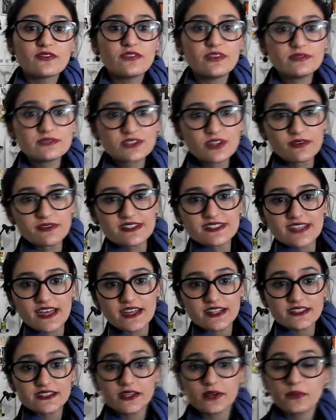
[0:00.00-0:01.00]
Vamos
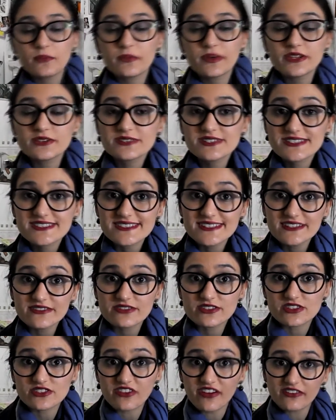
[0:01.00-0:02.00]
começar então pelos
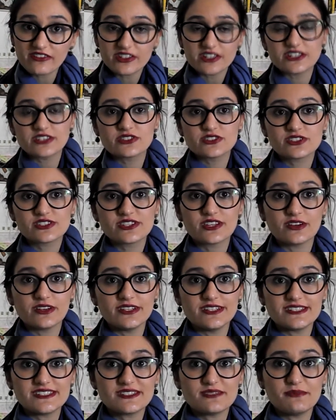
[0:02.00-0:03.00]
livros favoritos que eu
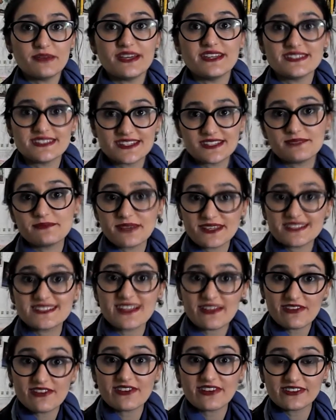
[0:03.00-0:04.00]
li esse mês. Esse mês
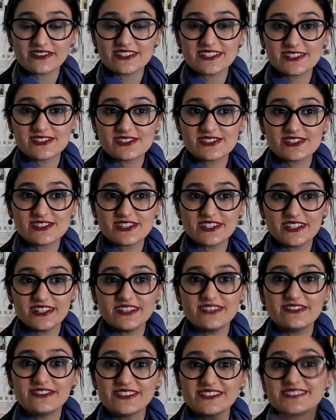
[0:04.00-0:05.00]
teve favoritos de
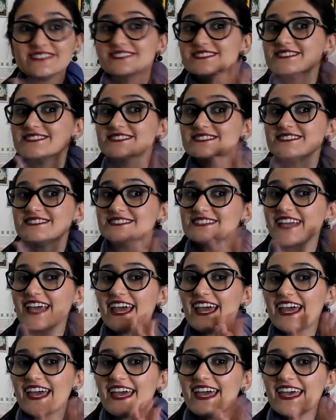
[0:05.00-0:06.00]
livros,
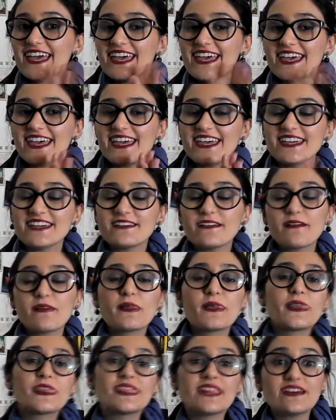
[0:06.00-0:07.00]
yay!
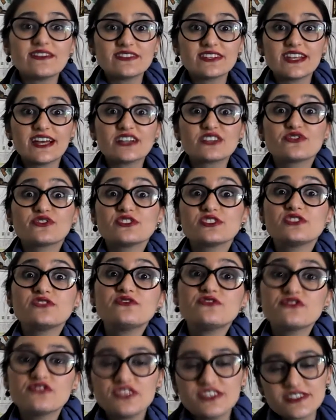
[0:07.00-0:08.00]
Na verdade foi
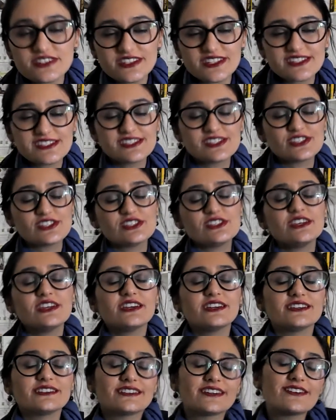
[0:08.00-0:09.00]
difícil decidir,
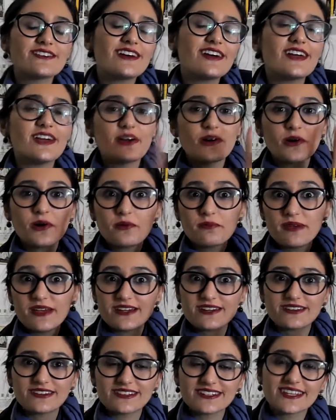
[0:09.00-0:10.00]
então eu
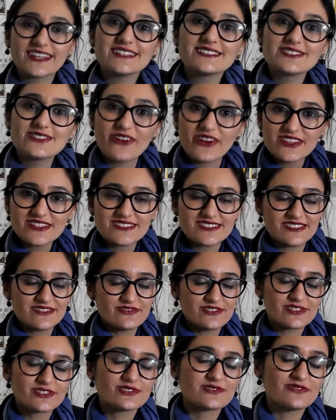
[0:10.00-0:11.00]
roubei e coloquei dois
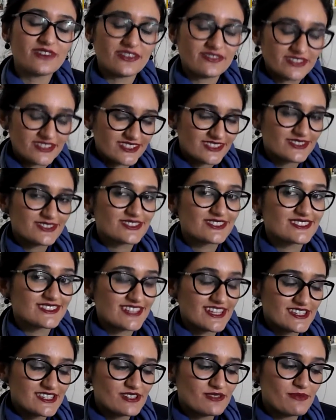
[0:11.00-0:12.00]
livros no favoritos
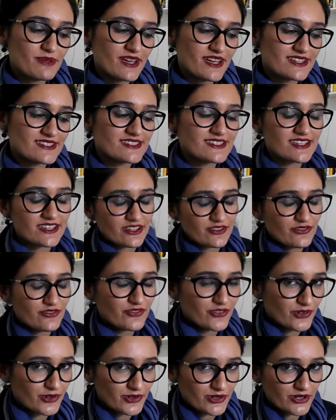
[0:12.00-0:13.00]
deste mês que
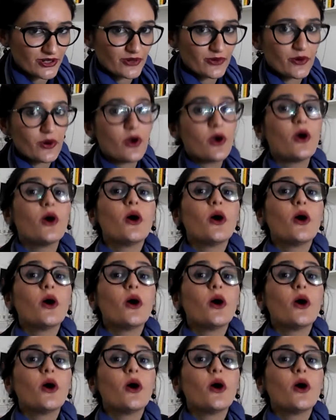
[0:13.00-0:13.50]
foram